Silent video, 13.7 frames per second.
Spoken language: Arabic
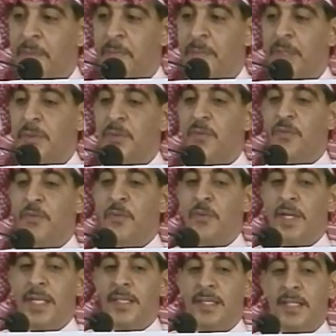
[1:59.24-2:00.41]
من
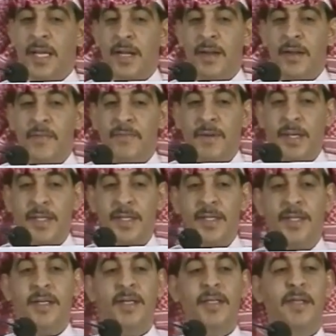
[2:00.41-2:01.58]
طفولتك
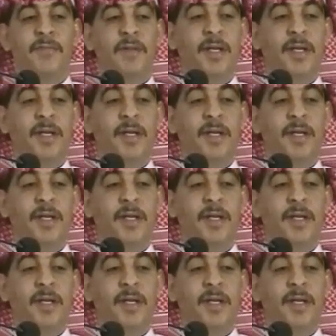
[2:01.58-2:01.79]
الفقيرة في